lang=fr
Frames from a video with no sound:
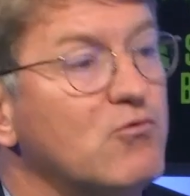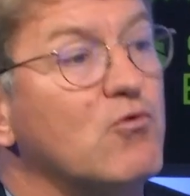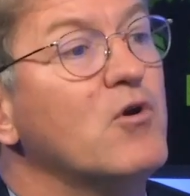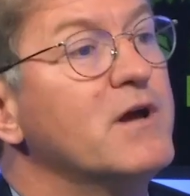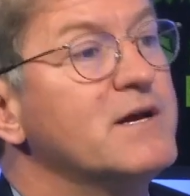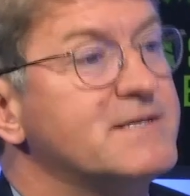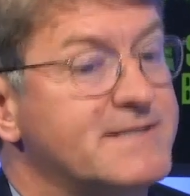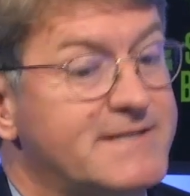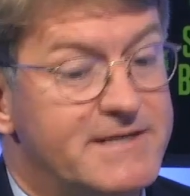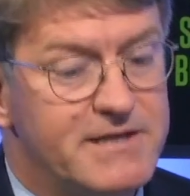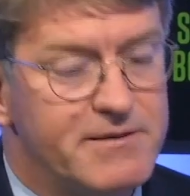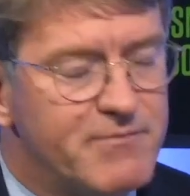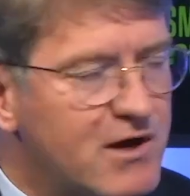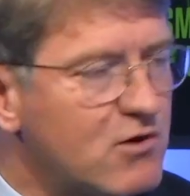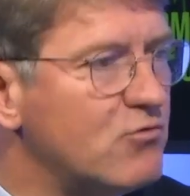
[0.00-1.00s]
Donc, c'est
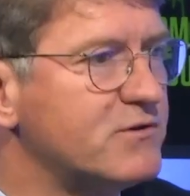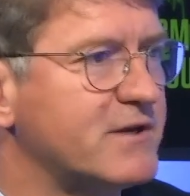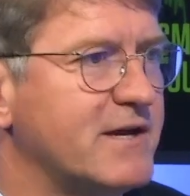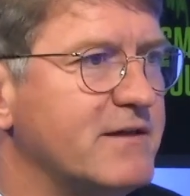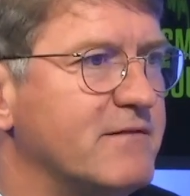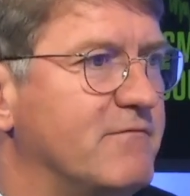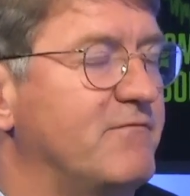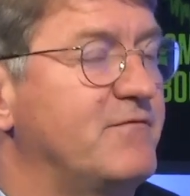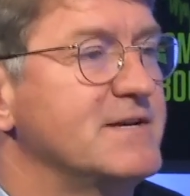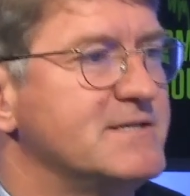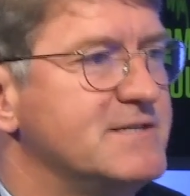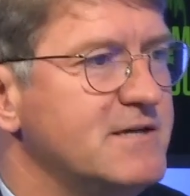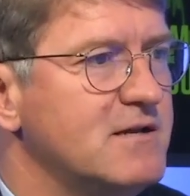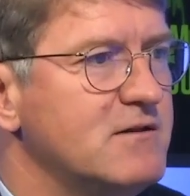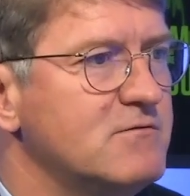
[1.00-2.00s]
des macro-trends
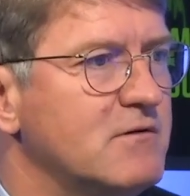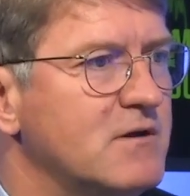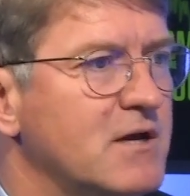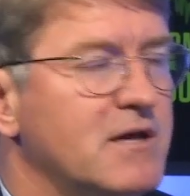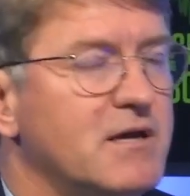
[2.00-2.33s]
faciles